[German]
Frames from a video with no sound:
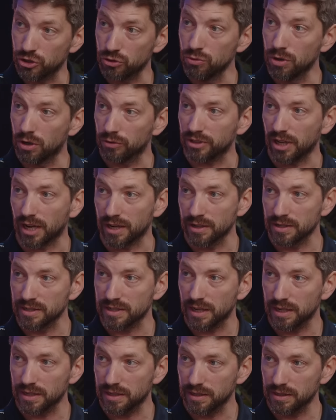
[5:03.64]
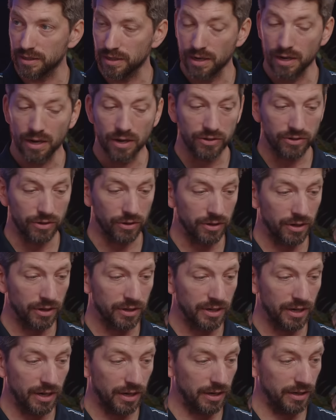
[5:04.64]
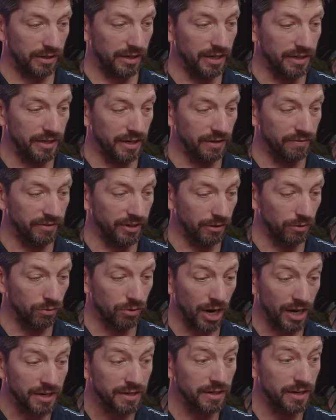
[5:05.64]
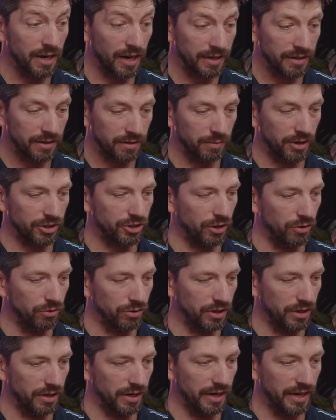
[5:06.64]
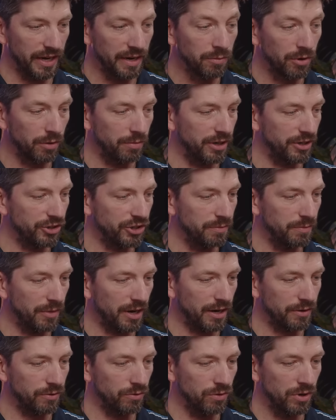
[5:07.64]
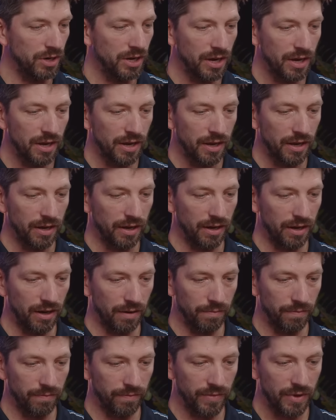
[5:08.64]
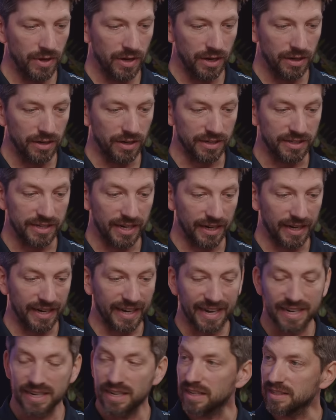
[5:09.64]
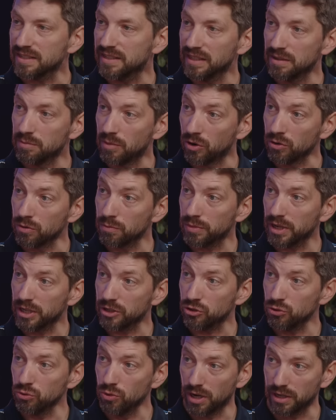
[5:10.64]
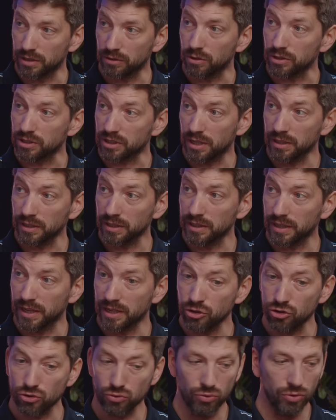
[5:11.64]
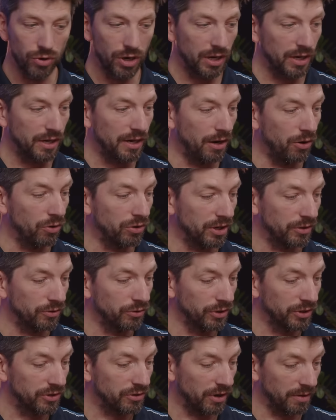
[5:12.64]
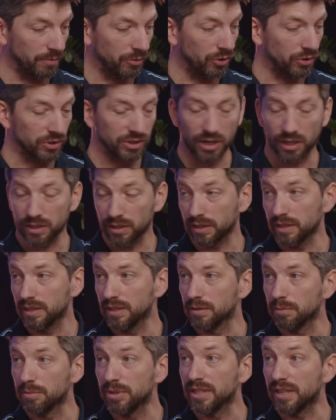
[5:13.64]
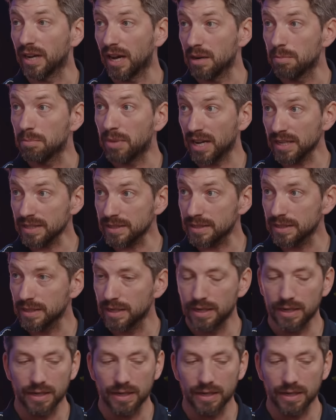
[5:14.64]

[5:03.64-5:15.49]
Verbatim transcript: Schuhe auf der anderen Seite, sondern da geht die Entwicklung Hand in Hand. Man schaut immer bei Shimano, ähm, dass der rennlastige Mountainbike-Schuh, ein Cross-Country-Rennschuh, auch natürlich zu einem Cross-Country-Pedal passt.